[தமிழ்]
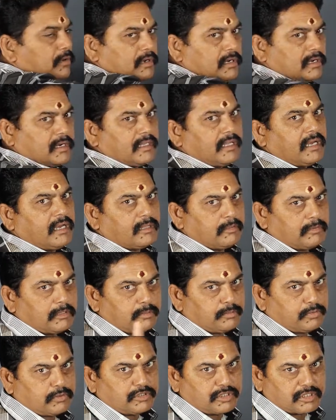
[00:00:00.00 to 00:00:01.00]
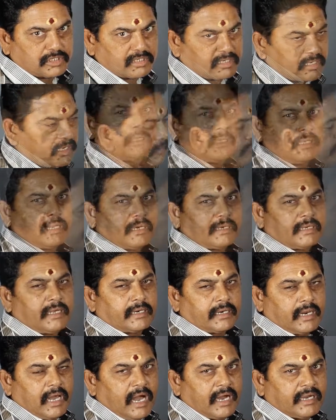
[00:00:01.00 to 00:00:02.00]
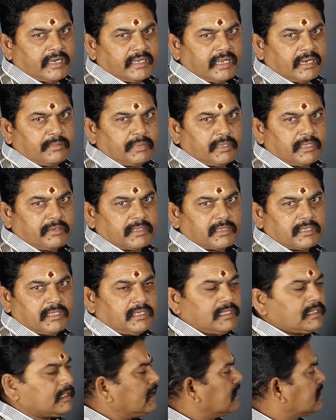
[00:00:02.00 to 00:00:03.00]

போட்டிருக்குது அதை வந்து புரிஞ்சுக்குங்க ஏன்னா ராகு என்பது வந்து